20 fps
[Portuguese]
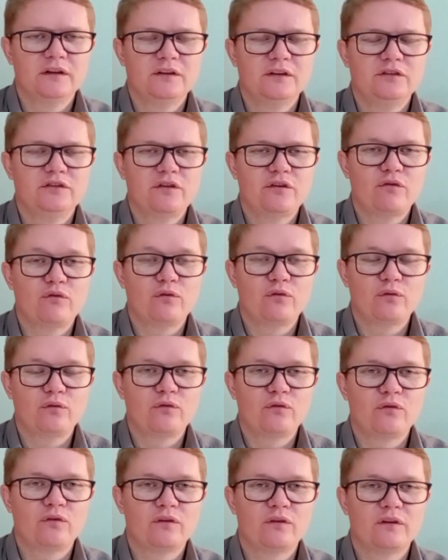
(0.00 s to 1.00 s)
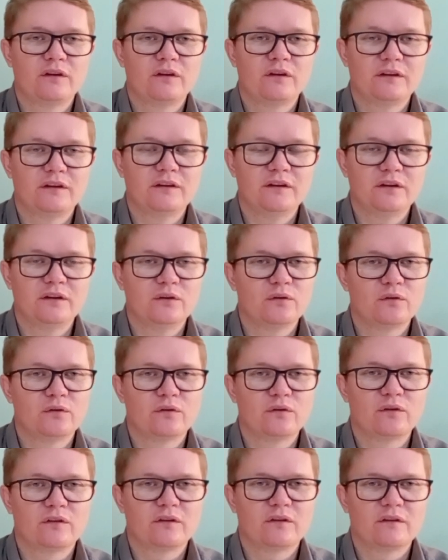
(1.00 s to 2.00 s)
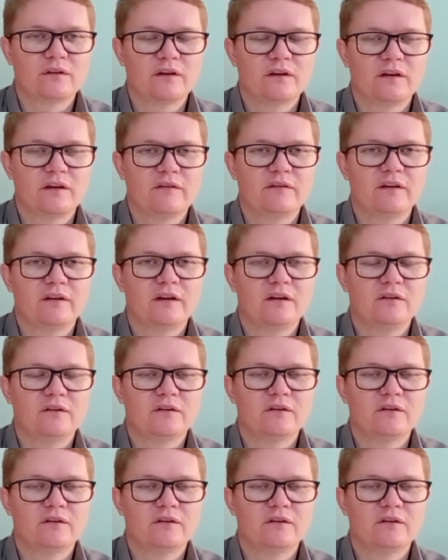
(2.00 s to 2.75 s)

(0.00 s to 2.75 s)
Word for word: Jesus e Deus, que se revelam